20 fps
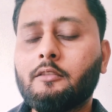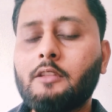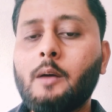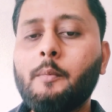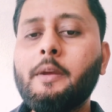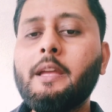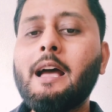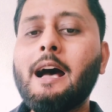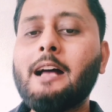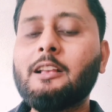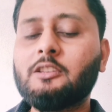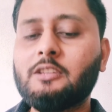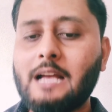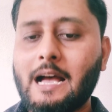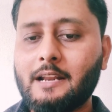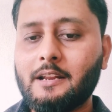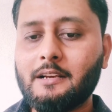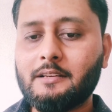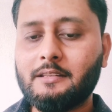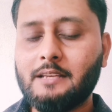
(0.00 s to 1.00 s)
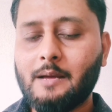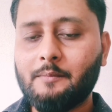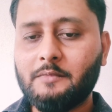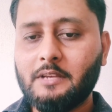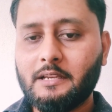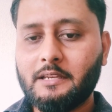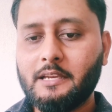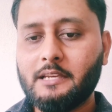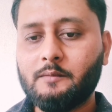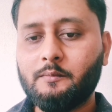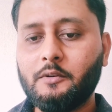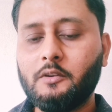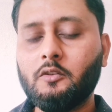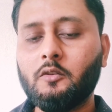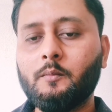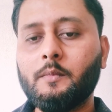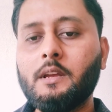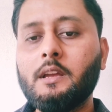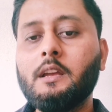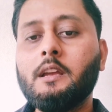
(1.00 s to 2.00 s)
तभी अचानक से आप देखिए इस
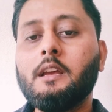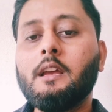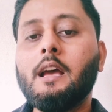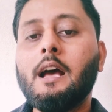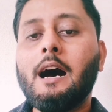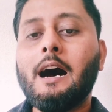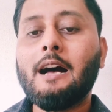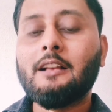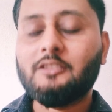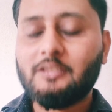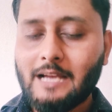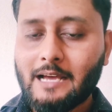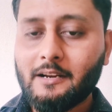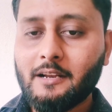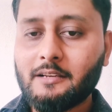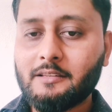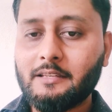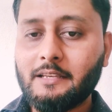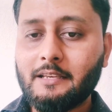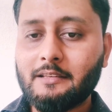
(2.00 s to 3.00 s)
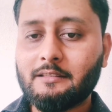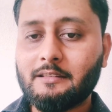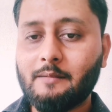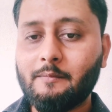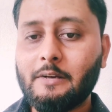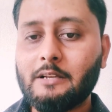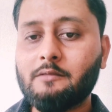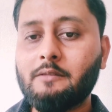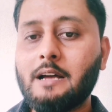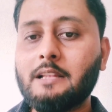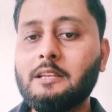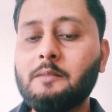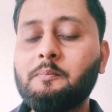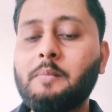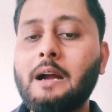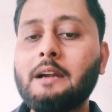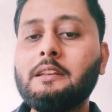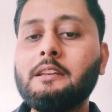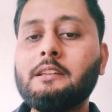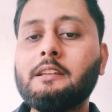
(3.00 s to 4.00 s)
वीडियो में अचानक से समाजवादी
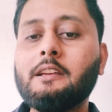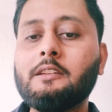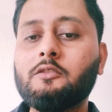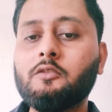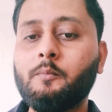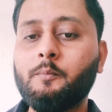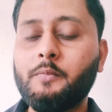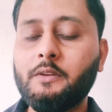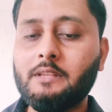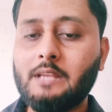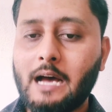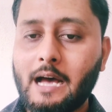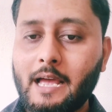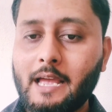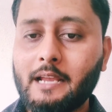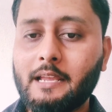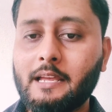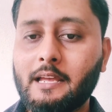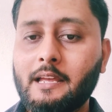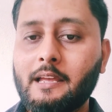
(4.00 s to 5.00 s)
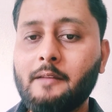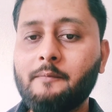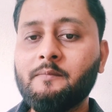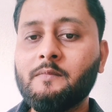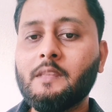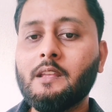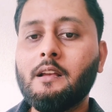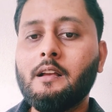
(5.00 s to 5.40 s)
पार्टी के जो विधायक हैं